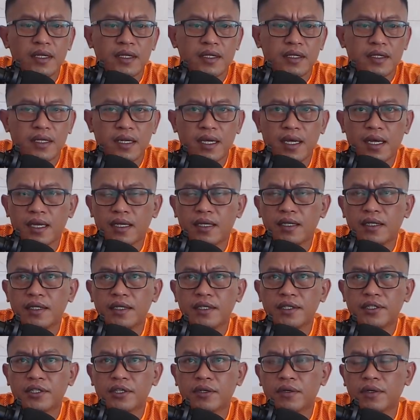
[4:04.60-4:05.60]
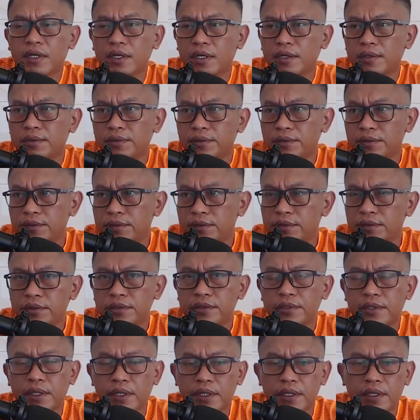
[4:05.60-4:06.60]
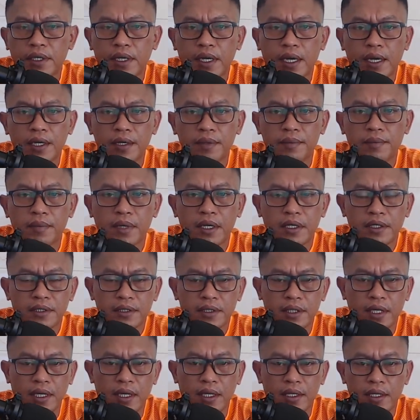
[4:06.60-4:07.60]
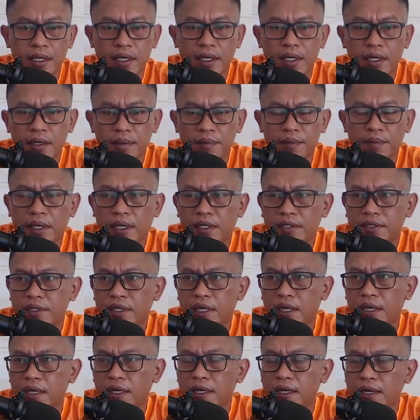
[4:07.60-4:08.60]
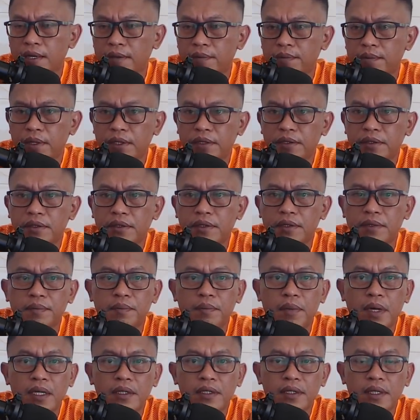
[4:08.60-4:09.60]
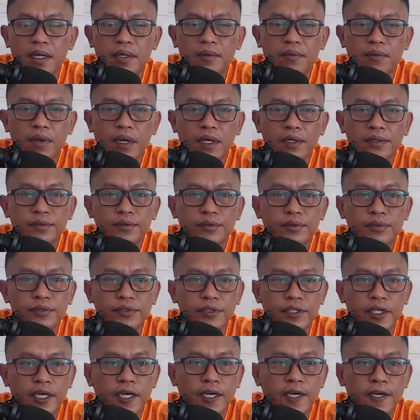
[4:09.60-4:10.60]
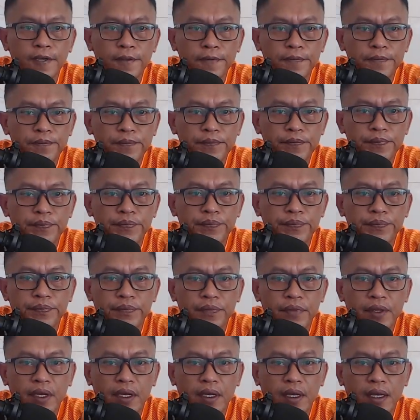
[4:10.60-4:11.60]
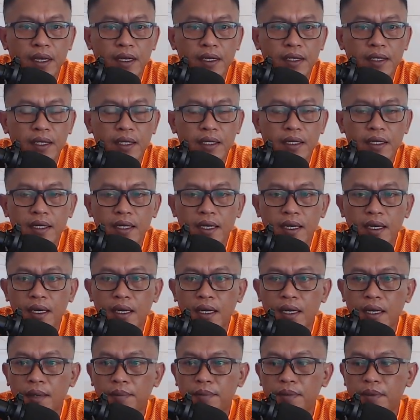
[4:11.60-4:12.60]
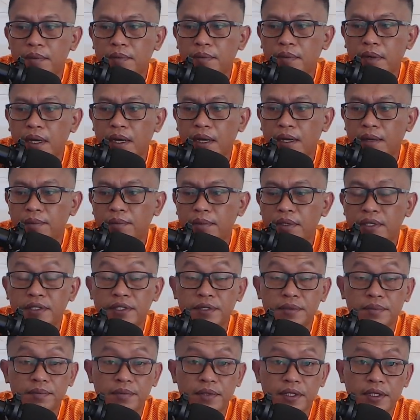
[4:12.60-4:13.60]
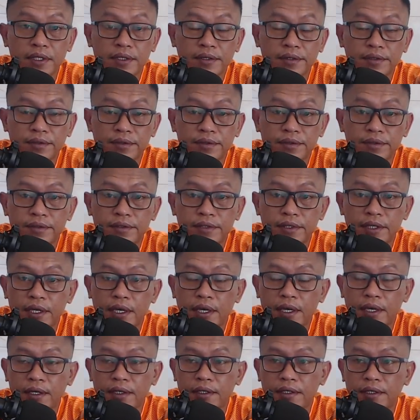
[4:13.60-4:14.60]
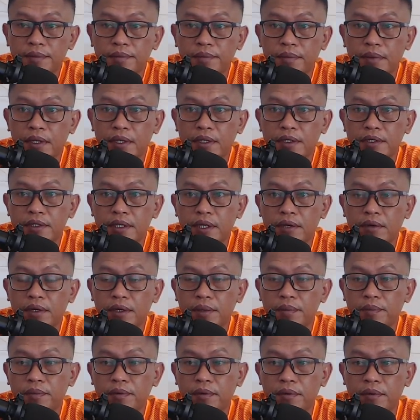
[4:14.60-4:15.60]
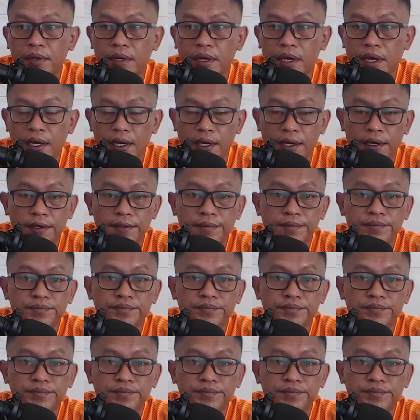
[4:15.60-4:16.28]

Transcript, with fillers: Nah, ini saudaraku terkait masada masalah bertepatan waktunya agenda Habib Bahar bin Smith ya diperiksa oleh Polda